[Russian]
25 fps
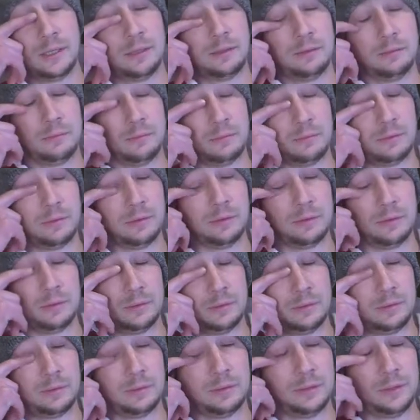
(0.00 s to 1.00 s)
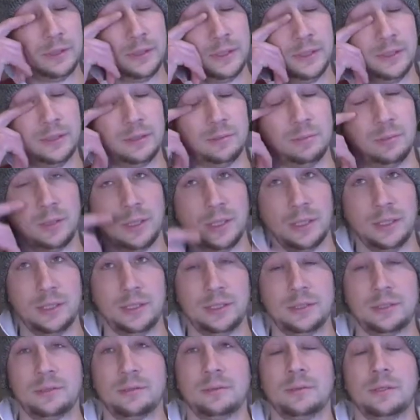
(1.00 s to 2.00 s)
Вот еле
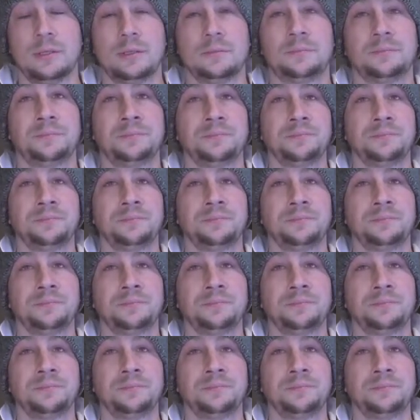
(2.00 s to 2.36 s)
добрались сюда,